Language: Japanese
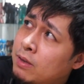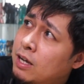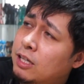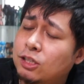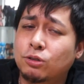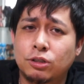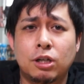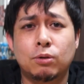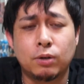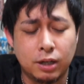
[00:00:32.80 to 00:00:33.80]
話をし
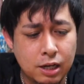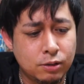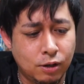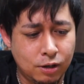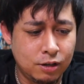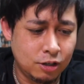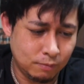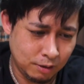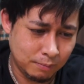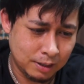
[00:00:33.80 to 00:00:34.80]
ていこうかなと
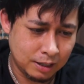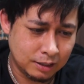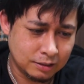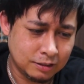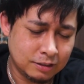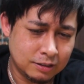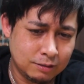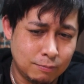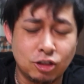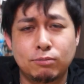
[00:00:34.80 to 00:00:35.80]
思いま
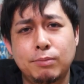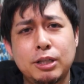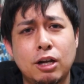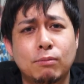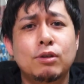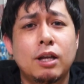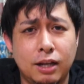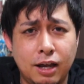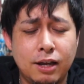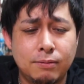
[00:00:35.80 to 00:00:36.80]
す。まとめみたいなもんだ
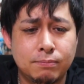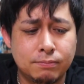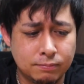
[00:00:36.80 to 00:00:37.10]
ね。